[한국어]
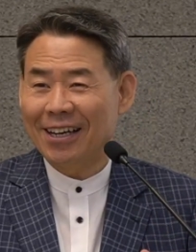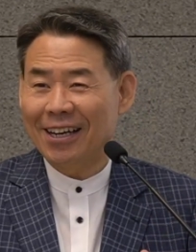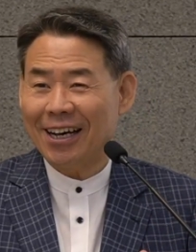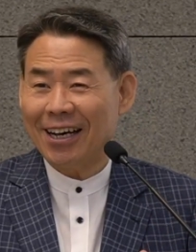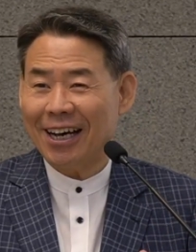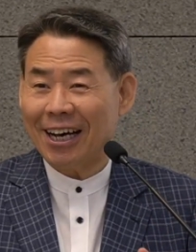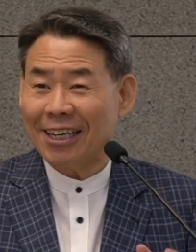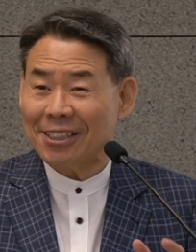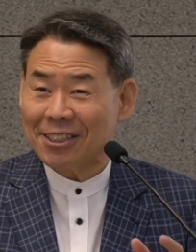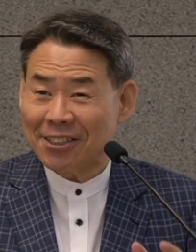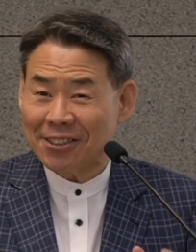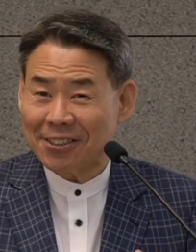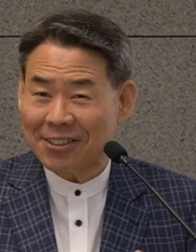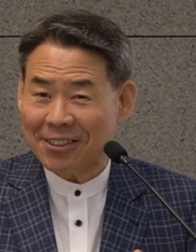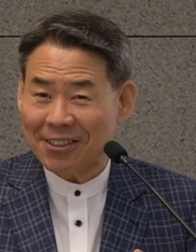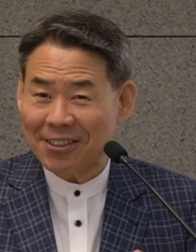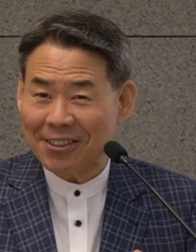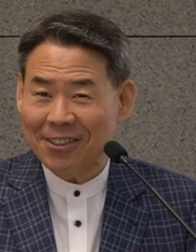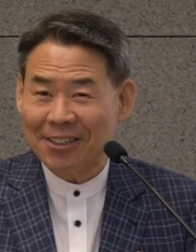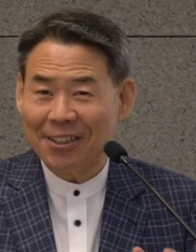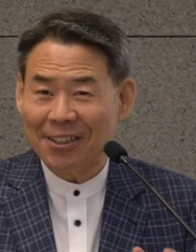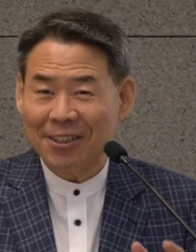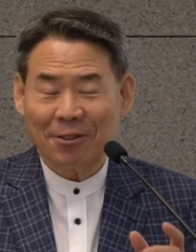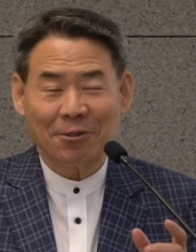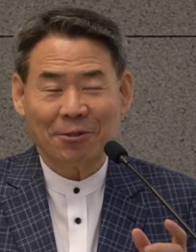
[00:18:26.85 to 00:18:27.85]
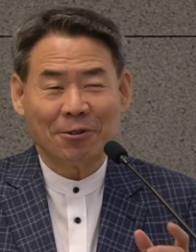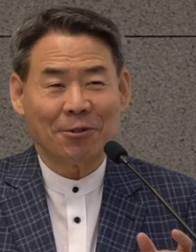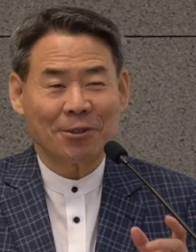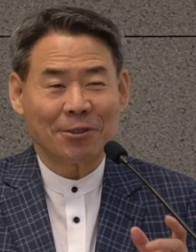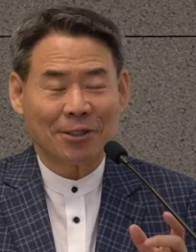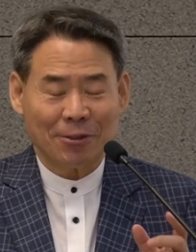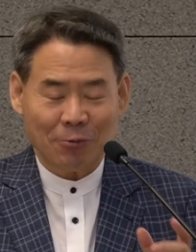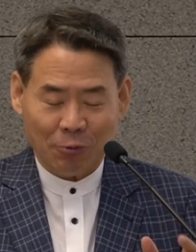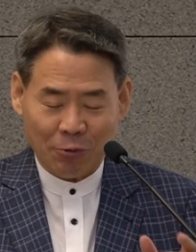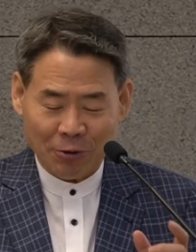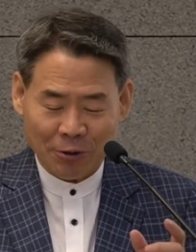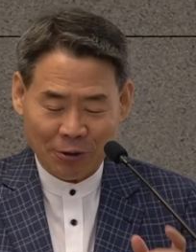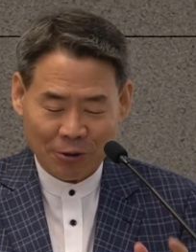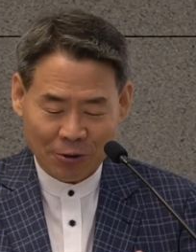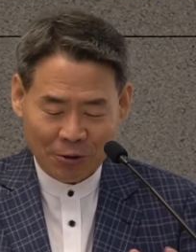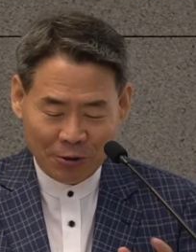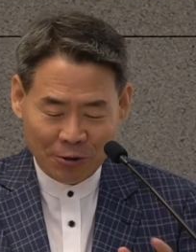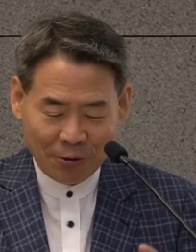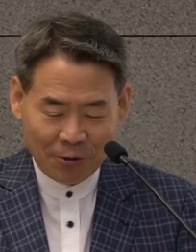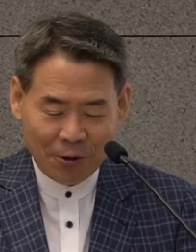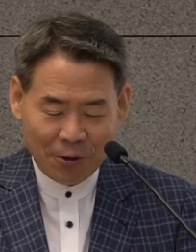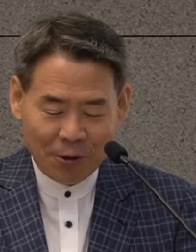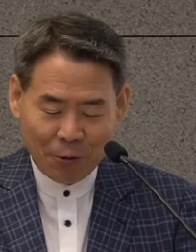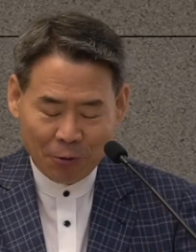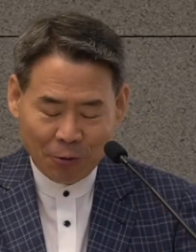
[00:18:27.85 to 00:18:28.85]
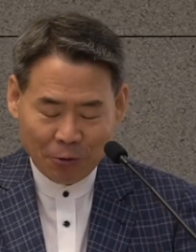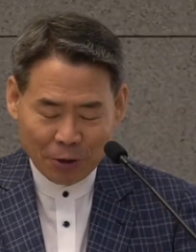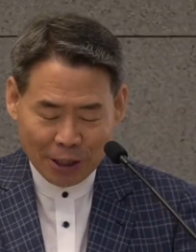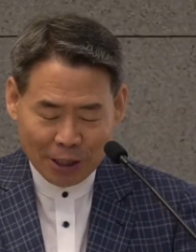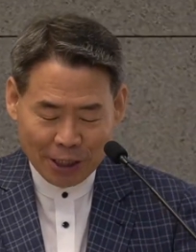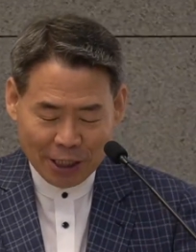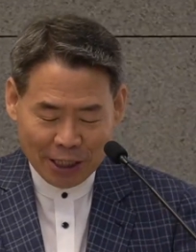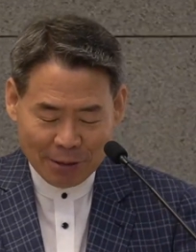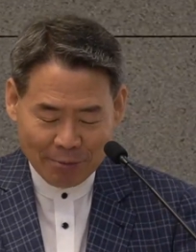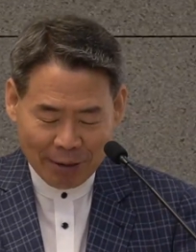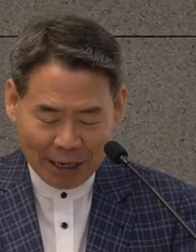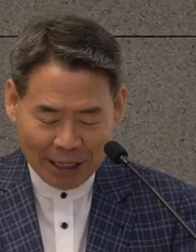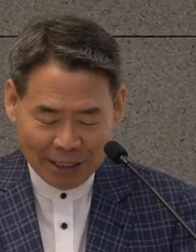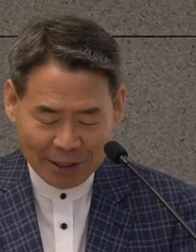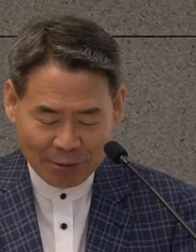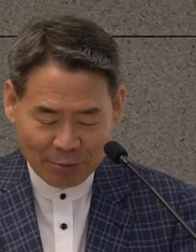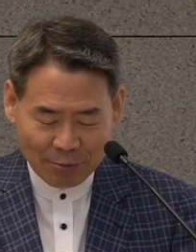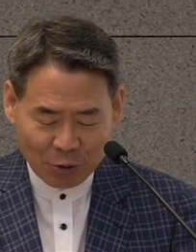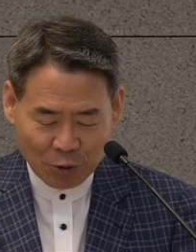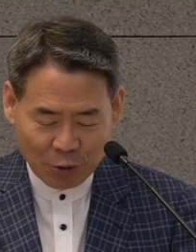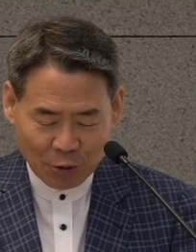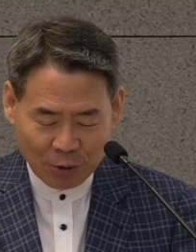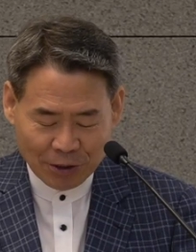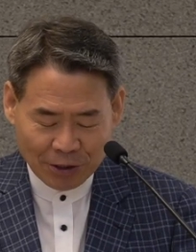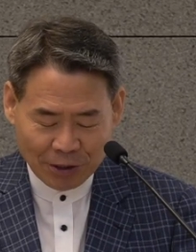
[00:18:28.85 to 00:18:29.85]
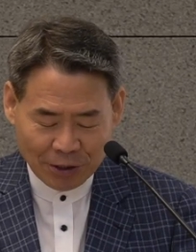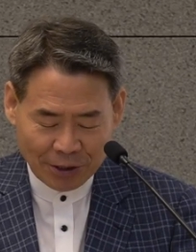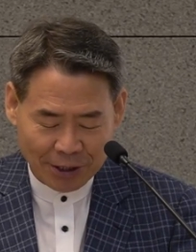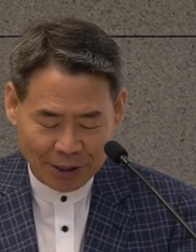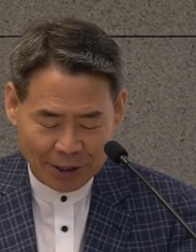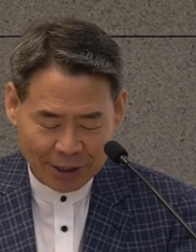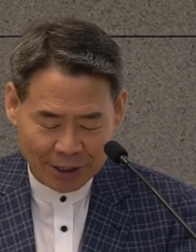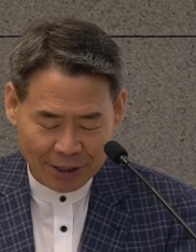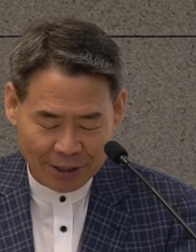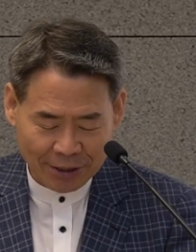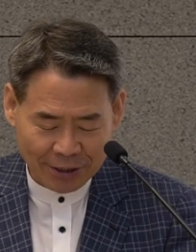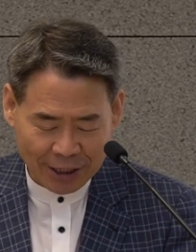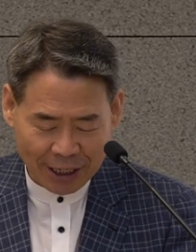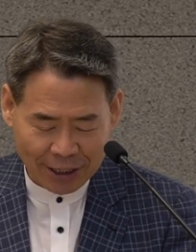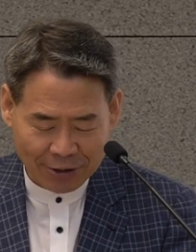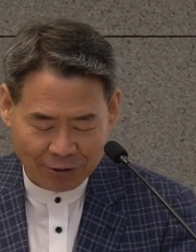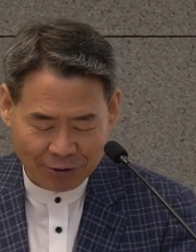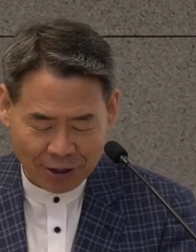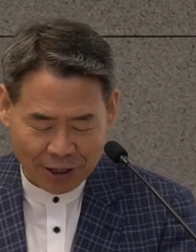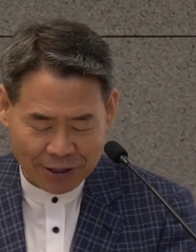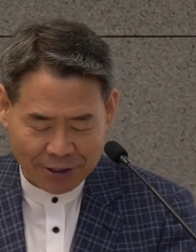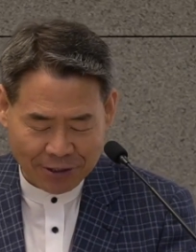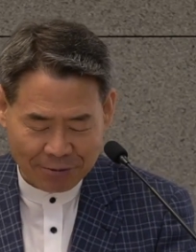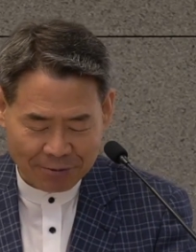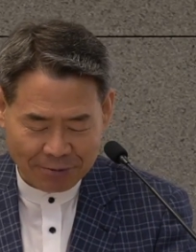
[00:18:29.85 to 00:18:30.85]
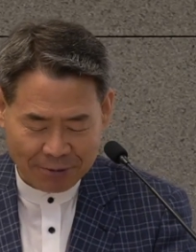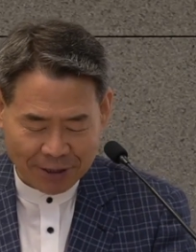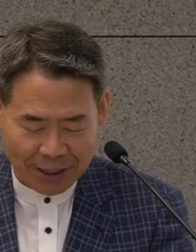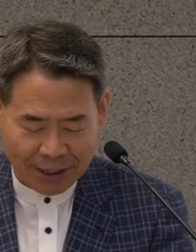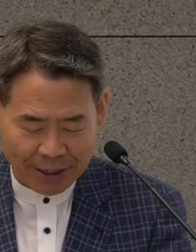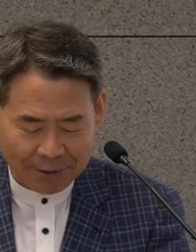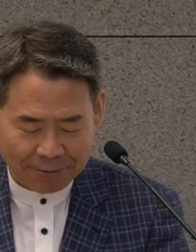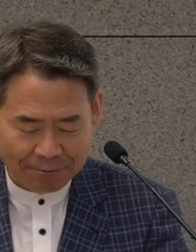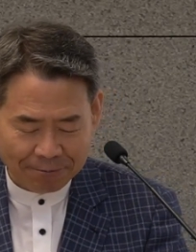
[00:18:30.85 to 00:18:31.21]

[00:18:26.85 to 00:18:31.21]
아시죠? 그것도 오늘 또 오늘 이 말씀을 통해서 기억할 수가 있습니다.